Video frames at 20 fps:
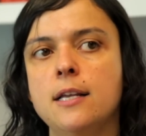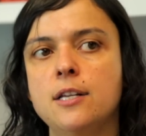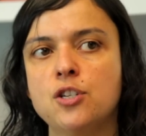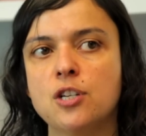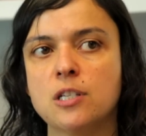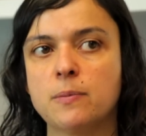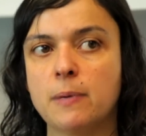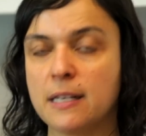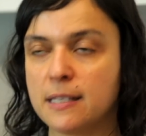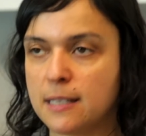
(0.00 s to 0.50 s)
e
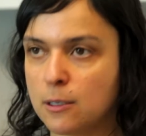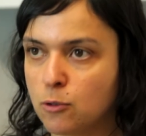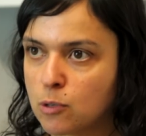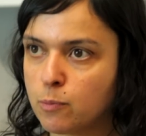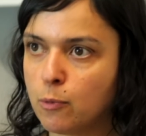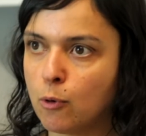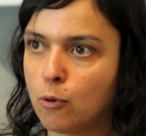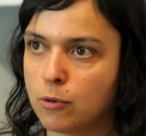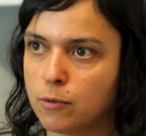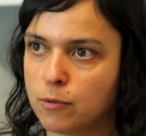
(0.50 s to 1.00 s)
tinha a experiência dos
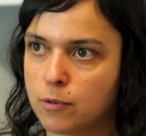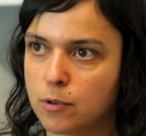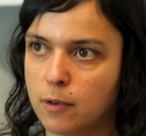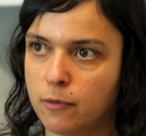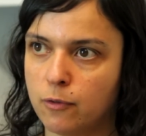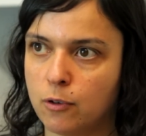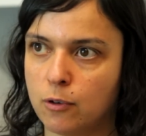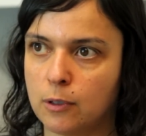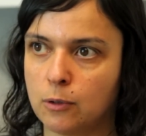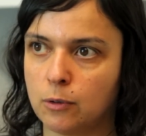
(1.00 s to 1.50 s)
bônus,
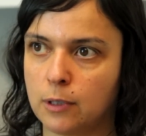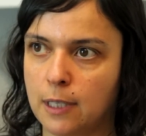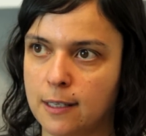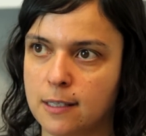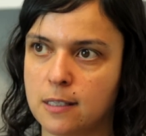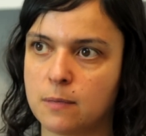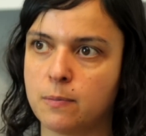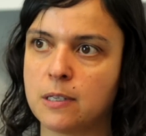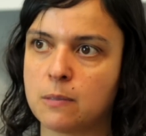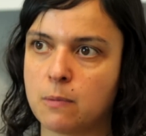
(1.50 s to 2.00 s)
que foram
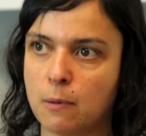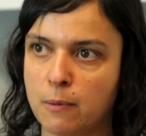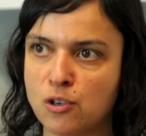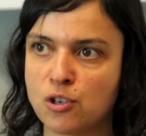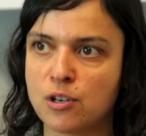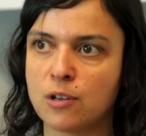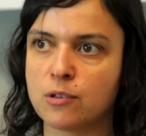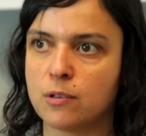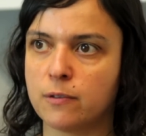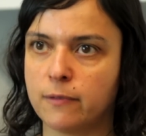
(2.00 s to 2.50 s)
adotadas
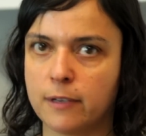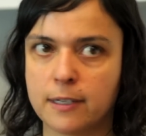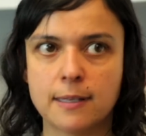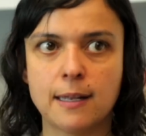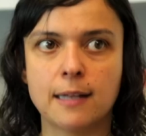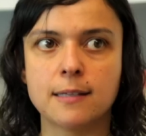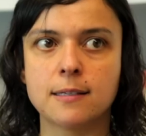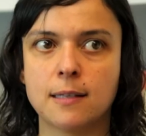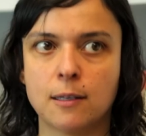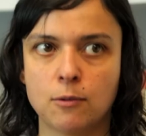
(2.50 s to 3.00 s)
principalmente nas
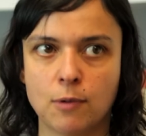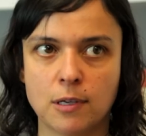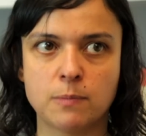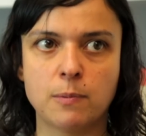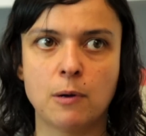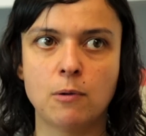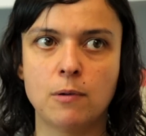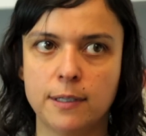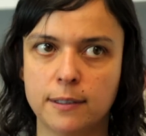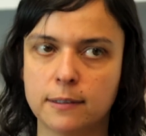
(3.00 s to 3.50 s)
universidades estaduais
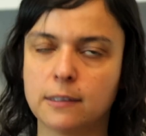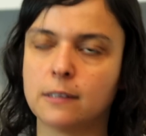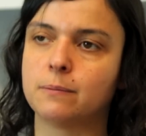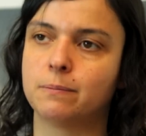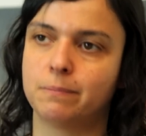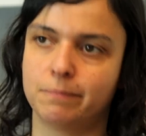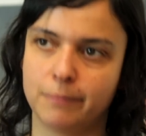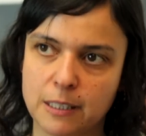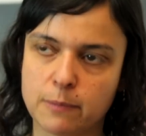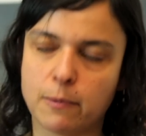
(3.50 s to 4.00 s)
paulistas,
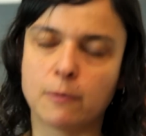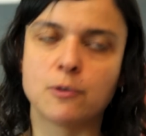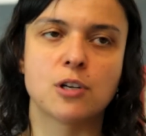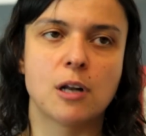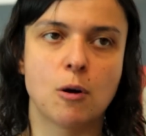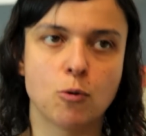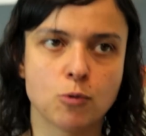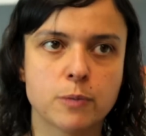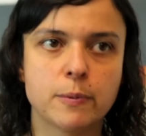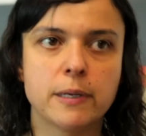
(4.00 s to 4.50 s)
principalmente
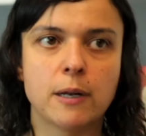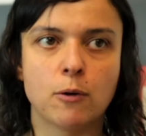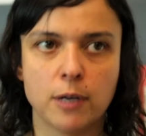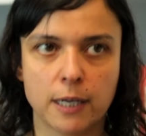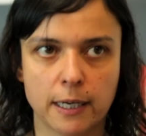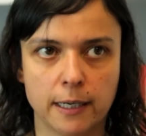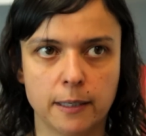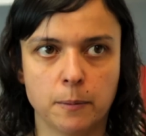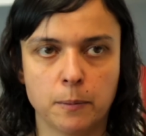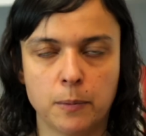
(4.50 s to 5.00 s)
na USP e na
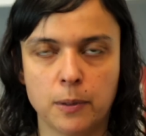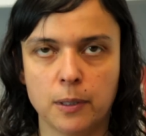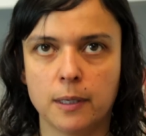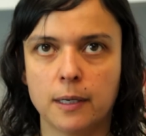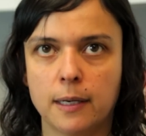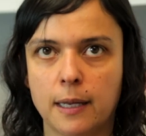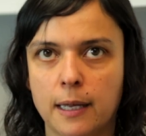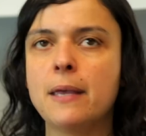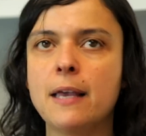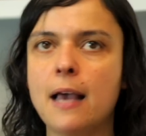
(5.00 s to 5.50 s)
Unicamp.
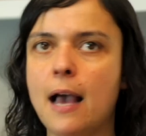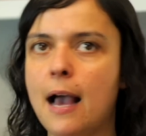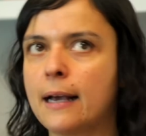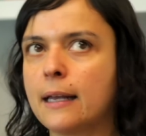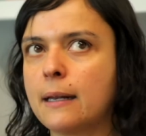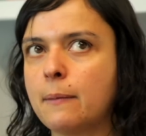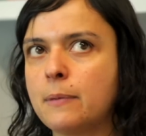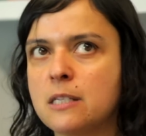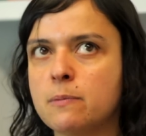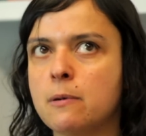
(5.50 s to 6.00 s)
Para mim,
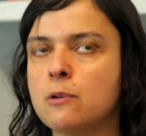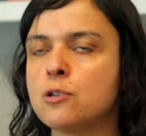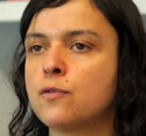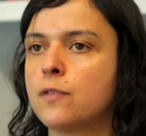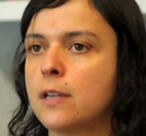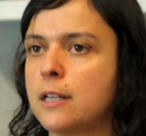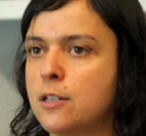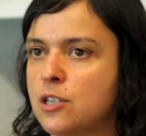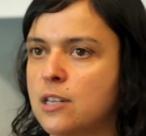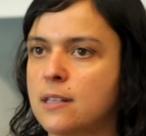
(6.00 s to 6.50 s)
a principal
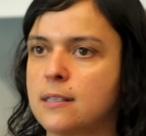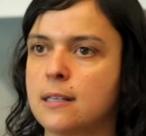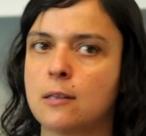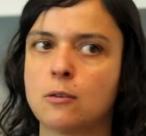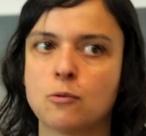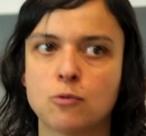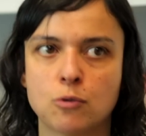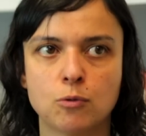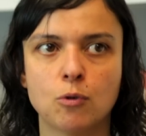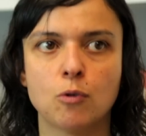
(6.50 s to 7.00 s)
diferença
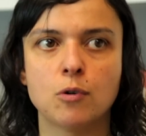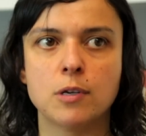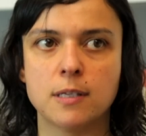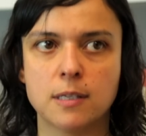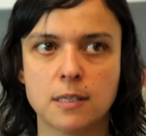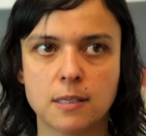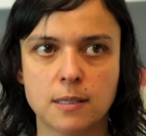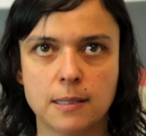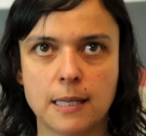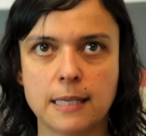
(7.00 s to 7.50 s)
dos
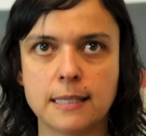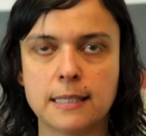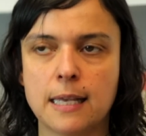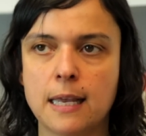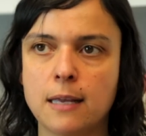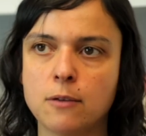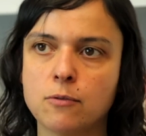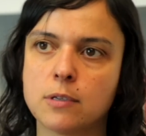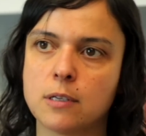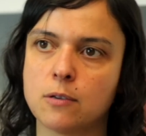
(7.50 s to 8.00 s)
dois
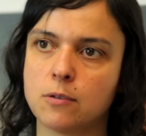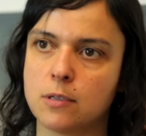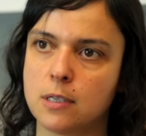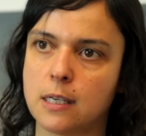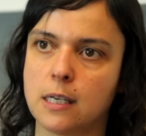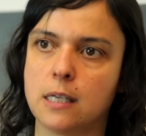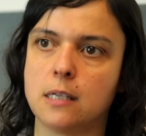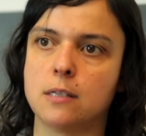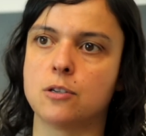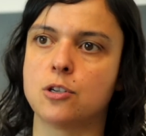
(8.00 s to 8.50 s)
desenhos é o
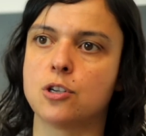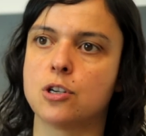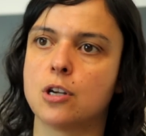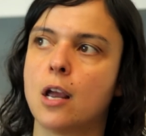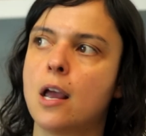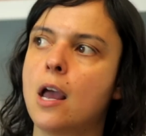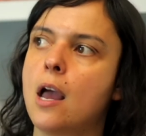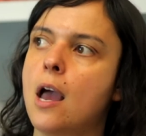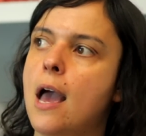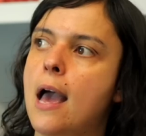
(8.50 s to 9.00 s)

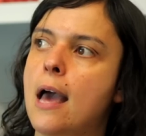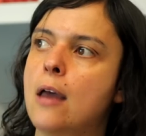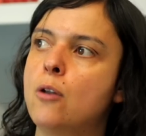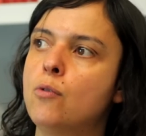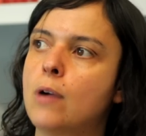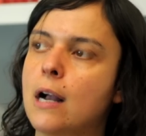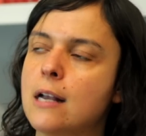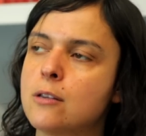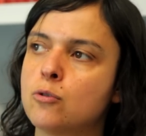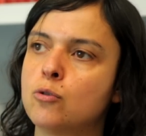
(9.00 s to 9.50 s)
seguinte:
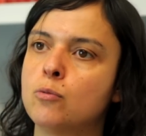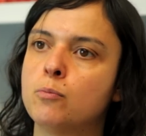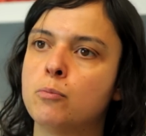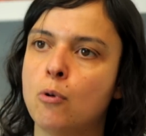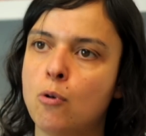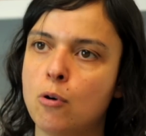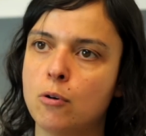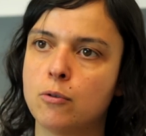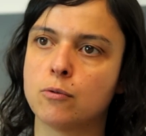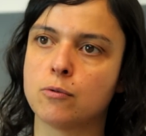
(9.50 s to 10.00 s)
no caso do
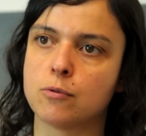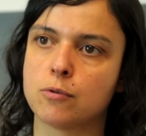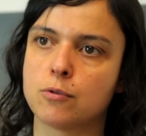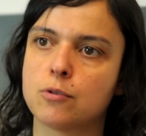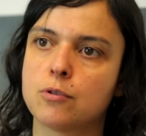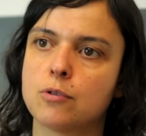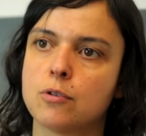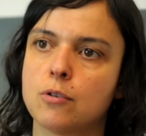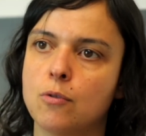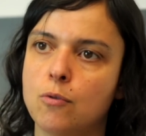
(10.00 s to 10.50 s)

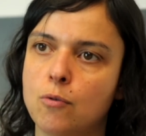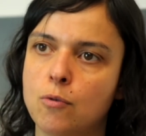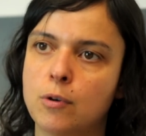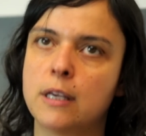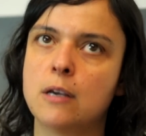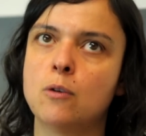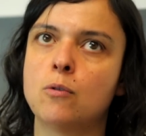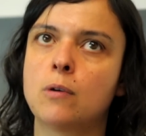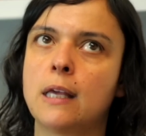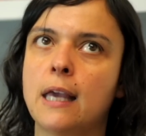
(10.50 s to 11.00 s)
bônus, o
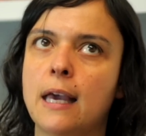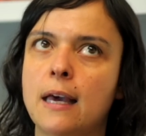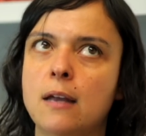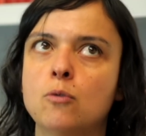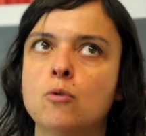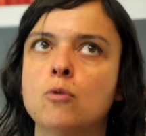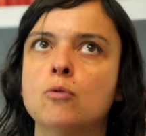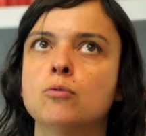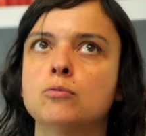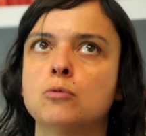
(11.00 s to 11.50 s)
que eu
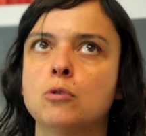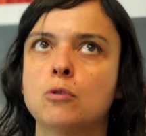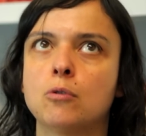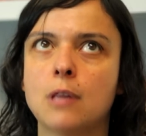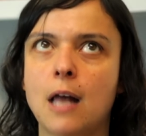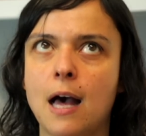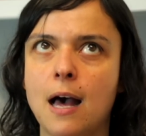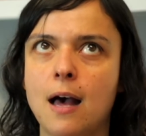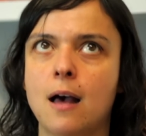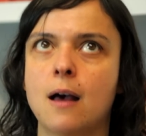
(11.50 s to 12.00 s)
quero
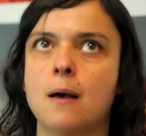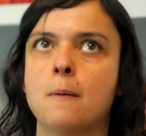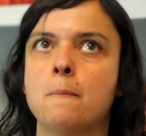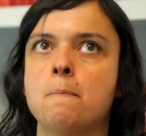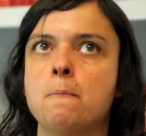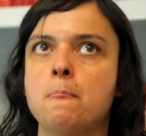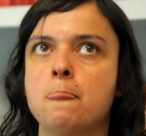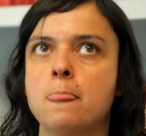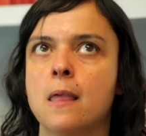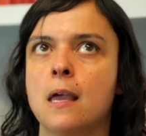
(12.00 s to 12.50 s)
controlar
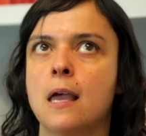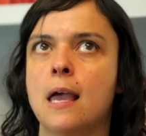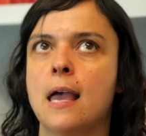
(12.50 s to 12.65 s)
